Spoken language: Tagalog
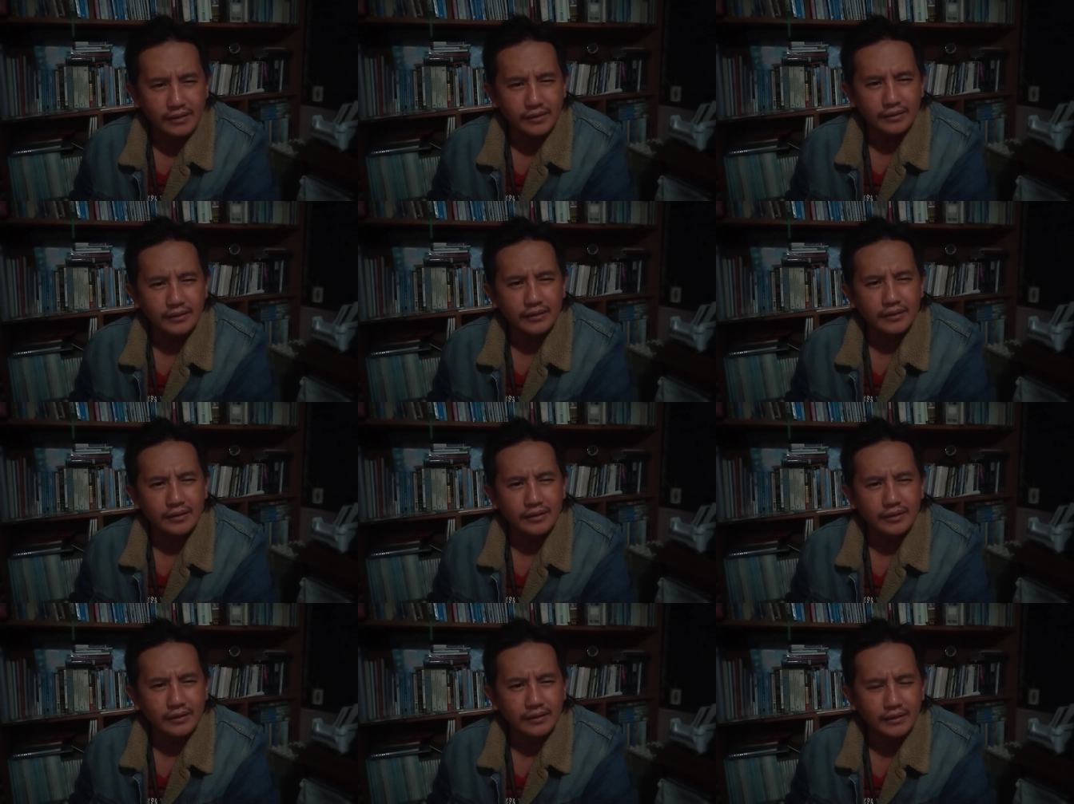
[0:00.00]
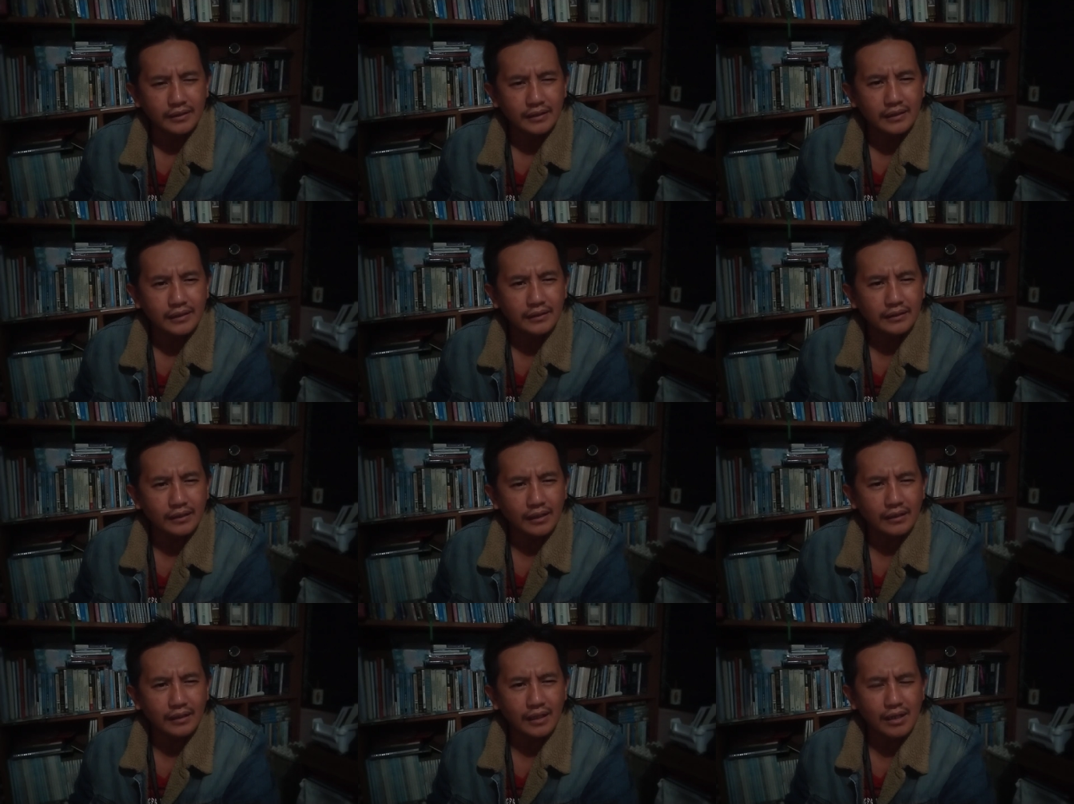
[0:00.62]
eh, ti
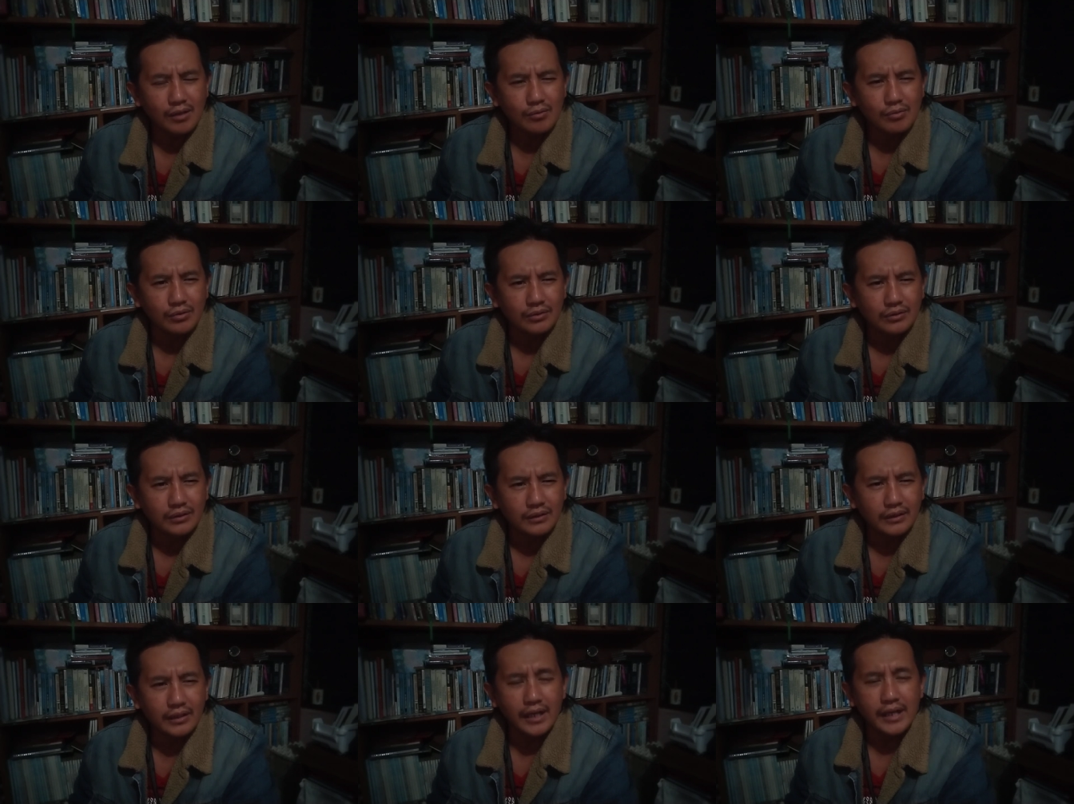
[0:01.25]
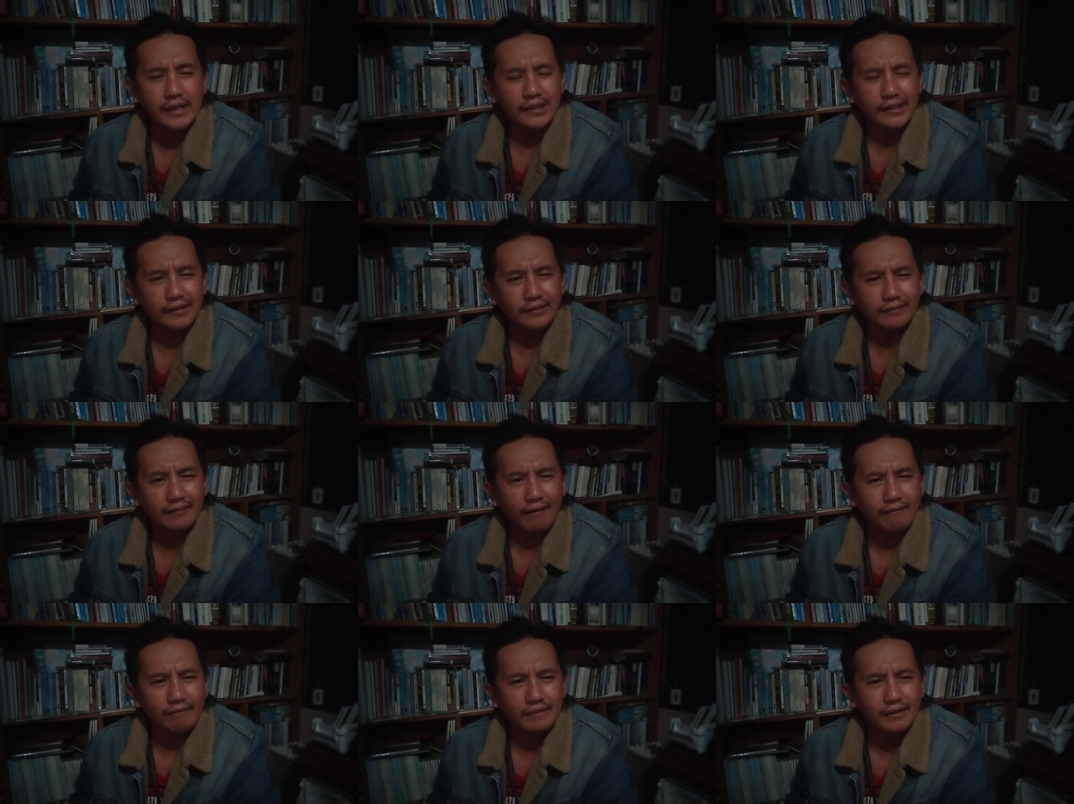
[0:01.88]
tatao. Nga
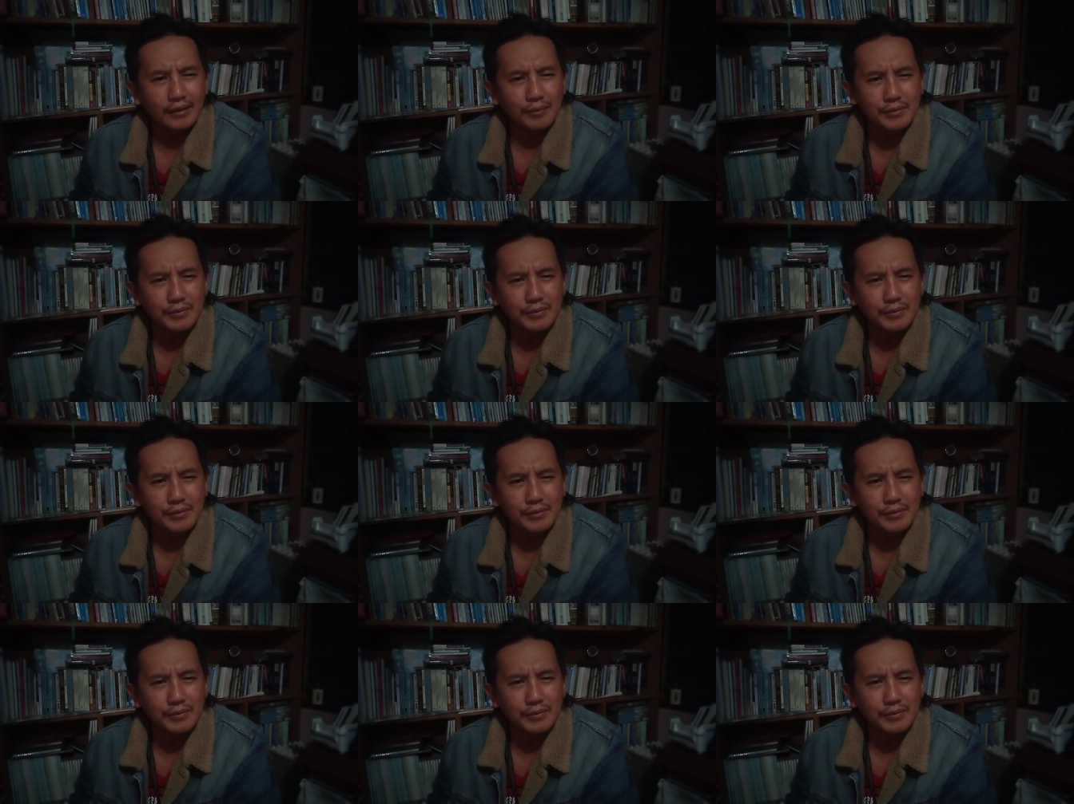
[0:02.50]
nalata,